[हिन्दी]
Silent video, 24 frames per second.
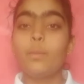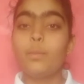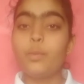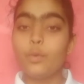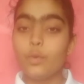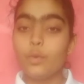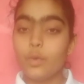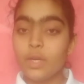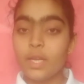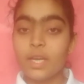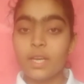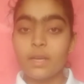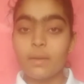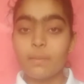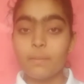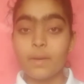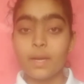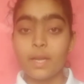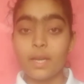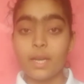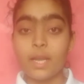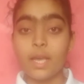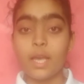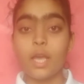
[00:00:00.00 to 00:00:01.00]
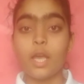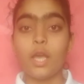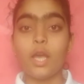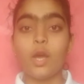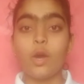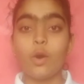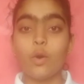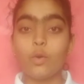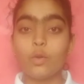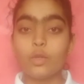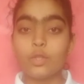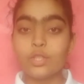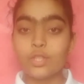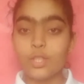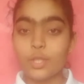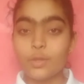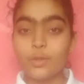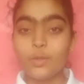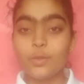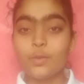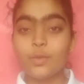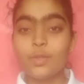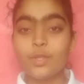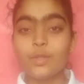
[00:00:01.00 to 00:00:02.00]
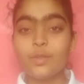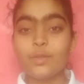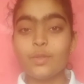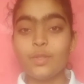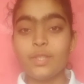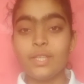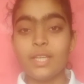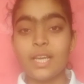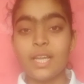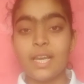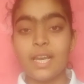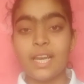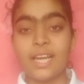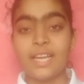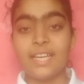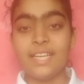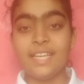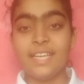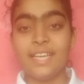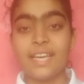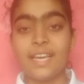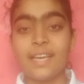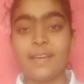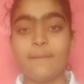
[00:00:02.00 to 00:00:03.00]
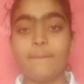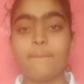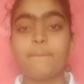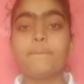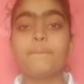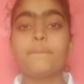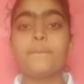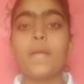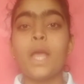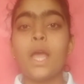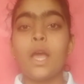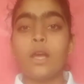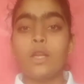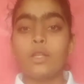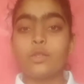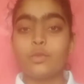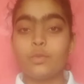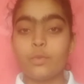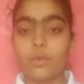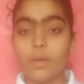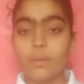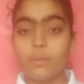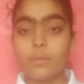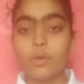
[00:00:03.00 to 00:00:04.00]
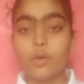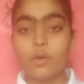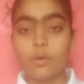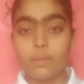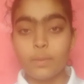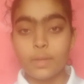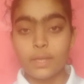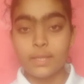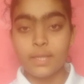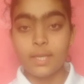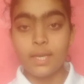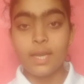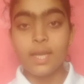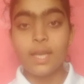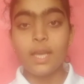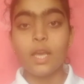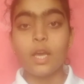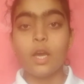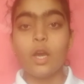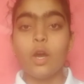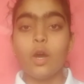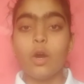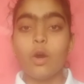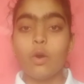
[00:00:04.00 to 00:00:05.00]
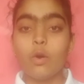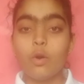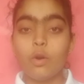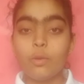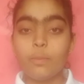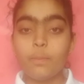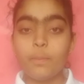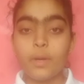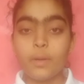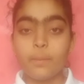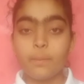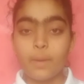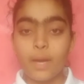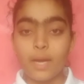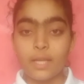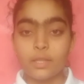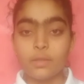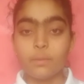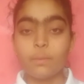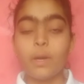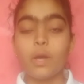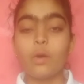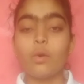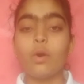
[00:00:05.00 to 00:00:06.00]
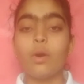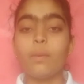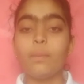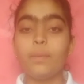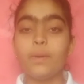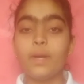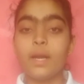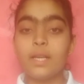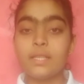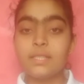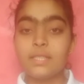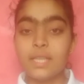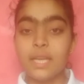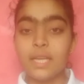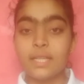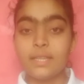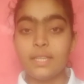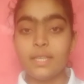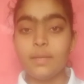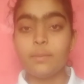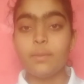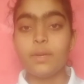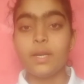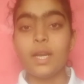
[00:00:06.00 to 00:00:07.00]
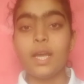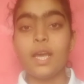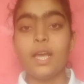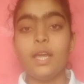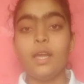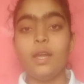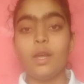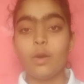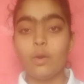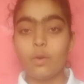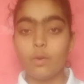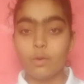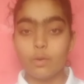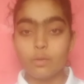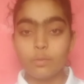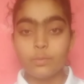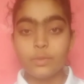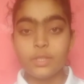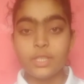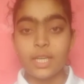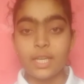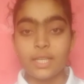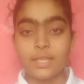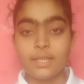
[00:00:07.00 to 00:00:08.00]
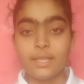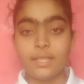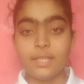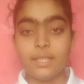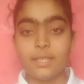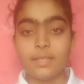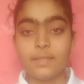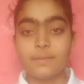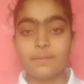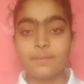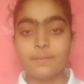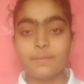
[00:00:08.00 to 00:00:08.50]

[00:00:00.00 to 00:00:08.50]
पुण्य कमाना है और सतयुगी दुनिया लानी है स्वयं को बदले और परमात्मा को अपना साथी बनाए ओम शांति